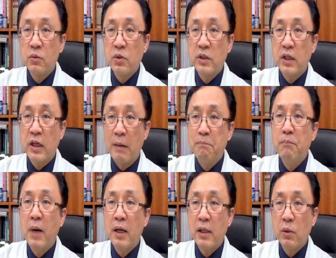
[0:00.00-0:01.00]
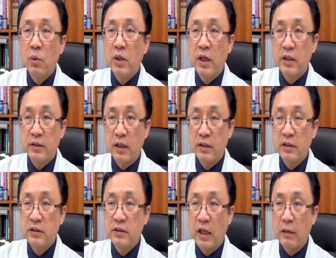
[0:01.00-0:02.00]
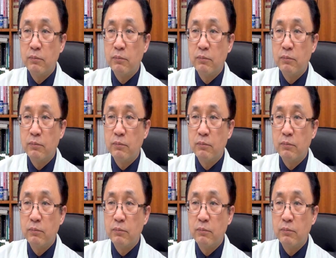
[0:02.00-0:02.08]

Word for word: 또 이제 감마리놀레산은